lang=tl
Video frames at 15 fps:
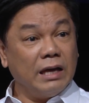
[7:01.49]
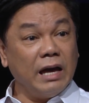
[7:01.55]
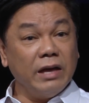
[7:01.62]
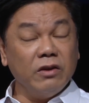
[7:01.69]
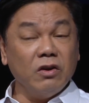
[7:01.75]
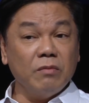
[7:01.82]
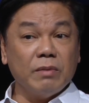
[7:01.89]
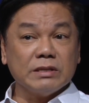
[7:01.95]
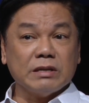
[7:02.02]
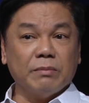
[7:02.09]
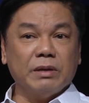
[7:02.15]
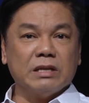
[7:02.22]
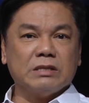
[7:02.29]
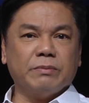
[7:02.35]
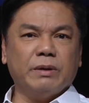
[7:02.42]
Kaya yung iba
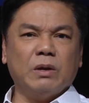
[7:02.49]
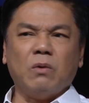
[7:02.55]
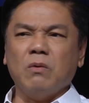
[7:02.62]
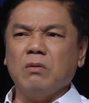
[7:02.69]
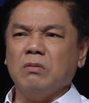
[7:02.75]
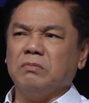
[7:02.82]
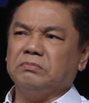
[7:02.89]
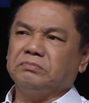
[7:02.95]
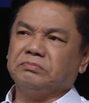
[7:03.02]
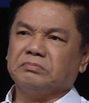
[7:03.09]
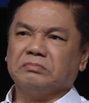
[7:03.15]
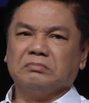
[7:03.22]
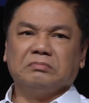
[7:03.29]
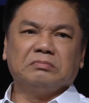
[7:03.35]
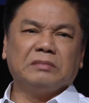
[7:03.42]
sabi na sabi, naku,
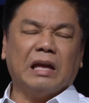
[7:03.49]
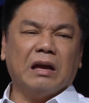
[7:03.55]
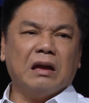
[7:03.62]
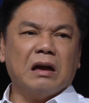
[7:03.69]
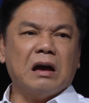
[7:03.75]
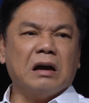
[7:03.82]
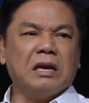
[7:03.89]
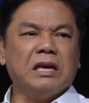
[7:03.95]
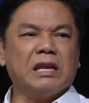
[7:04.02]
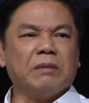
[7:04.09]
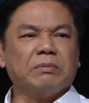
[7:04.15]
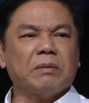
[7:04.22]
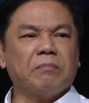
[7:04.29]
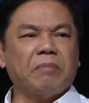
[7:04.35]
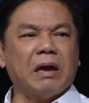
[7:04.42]
ang
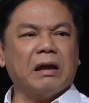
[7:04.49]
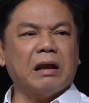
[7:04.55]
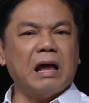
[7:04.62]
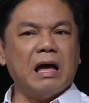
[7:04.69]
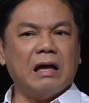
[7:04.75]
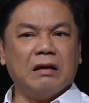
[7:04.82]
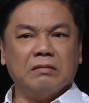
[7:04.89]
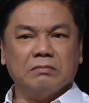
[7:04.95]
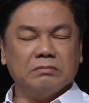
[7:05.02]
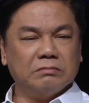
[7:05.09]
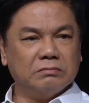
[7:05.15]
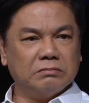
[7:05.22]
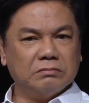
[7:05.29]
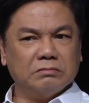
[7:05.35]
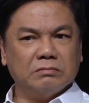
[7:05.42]
hirap ng pera.
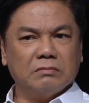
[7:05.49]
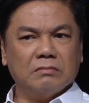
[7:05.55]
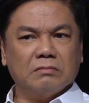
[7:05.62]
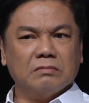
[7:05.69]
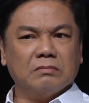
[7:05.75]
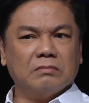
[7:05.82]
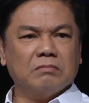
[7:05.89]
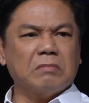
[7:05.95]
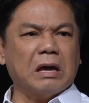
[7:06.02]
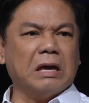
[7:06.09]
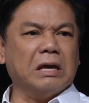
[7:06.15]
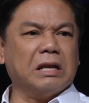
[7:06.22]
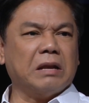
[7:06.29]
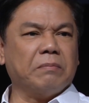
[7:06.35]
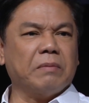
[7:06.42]

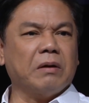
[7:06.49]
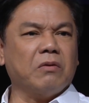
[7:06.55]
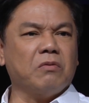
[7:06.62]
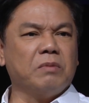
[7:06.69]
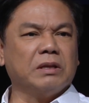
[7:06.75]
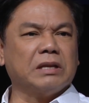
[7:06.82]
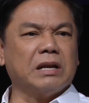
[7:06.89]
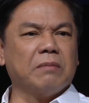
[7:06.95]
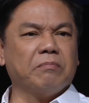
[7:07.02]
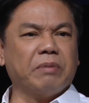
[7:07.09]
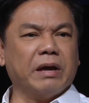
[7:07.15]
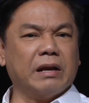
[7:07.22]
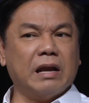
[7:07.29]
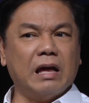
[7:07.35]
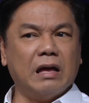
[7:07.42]
Mahirap ang kumita ng
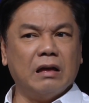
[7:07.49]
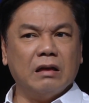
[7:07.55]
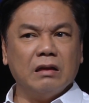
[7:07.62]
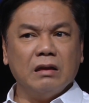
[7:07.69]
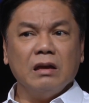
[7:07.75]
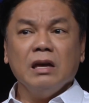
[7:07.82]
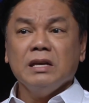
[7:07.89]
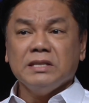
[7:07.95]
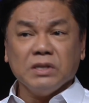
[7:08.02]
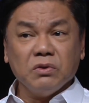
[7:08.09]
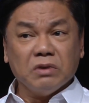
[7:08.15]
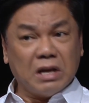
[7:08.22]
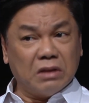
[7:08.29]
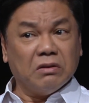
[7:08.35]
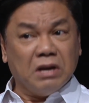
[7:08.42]
pera.
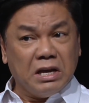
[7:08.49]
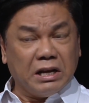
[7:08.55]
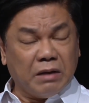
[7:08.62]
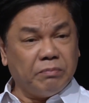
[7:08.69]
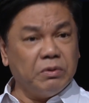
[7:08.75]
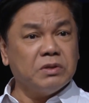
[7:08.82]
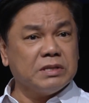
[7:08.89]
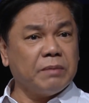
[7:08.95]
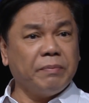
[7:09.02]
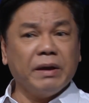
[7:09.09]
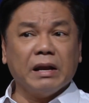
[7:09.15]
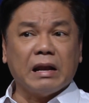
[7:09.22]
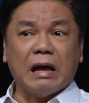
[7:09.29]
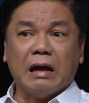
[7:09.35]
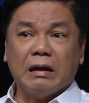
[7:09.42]
Siguradong hirap yan sa
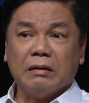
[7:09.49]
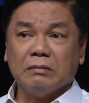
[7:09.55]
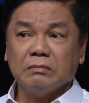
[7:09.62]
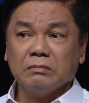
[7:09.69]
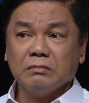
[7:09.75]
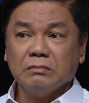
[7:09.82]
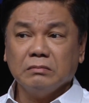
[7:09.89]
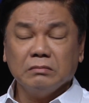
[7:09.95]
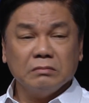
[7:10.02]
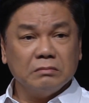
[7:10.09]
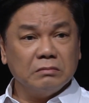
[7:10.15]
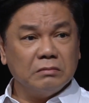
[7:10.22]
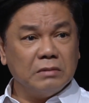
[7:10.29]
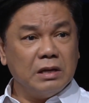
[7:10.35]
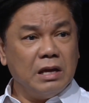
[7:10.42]
pera.
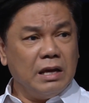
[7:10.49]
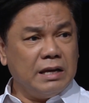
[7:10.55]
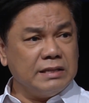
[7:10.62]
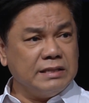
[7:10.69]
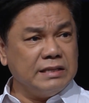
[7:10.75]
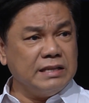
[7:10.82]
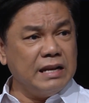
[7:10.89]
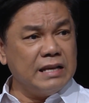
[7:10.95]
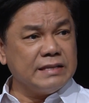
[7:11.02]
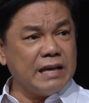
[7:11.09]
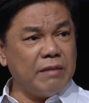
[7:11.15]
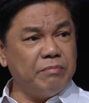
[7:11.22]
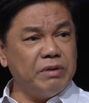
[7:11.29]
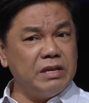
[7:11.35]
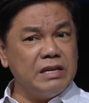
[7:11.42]
Kasi
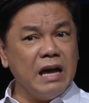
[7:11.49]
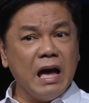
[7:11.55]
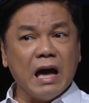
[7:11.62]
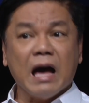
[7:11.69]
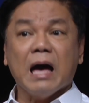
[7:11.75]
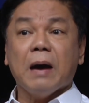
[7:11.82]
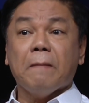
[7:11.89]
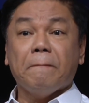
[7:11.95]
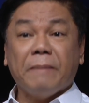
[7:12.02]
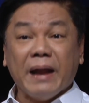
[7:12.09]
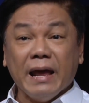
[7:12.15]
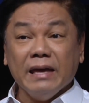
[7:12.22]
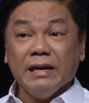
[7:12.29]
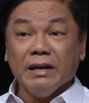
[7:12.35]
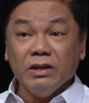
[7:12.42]
sinasabi niya,
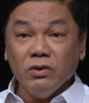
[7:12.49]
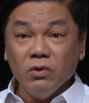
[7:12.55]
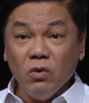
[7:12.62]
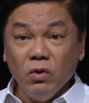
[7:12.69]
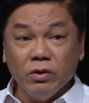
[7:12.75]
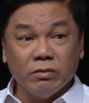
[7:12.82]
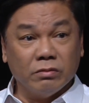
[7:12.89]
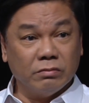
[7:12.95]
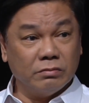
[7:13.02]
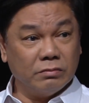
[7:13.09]
prayer yun.